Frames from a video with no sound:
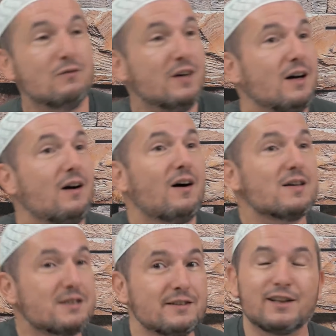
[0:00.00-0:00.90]
Ve
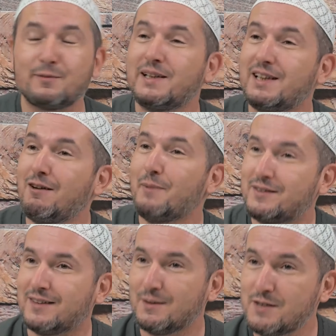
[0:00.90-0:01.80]
hasırda yatmaya devam
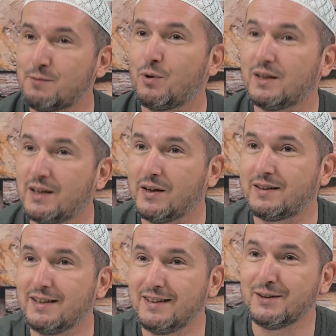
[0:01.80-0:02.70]
etti. Siz böyle
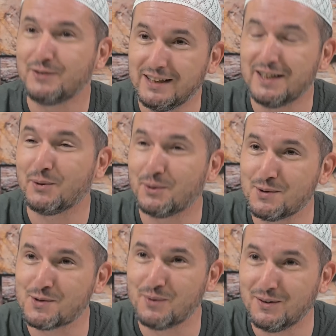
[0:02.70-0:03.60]
devlet lideri
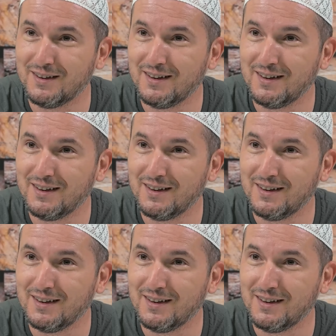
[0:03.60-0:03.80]
gördünüz mü?